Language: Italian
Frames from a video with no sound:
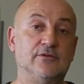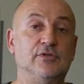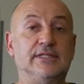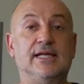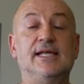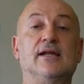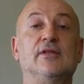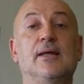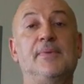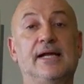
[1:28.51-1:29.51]
quindi tagliarlo
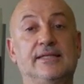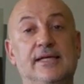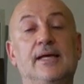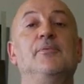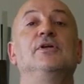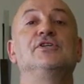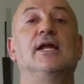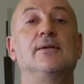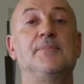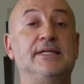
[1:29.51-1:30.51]
da una parte e poi
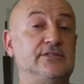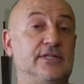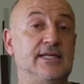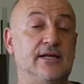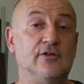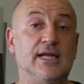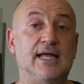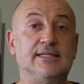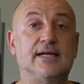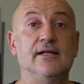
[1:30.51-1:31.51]
girare il pezzo e tagliarlo
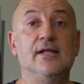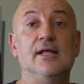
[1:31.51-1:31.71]
dall'altra.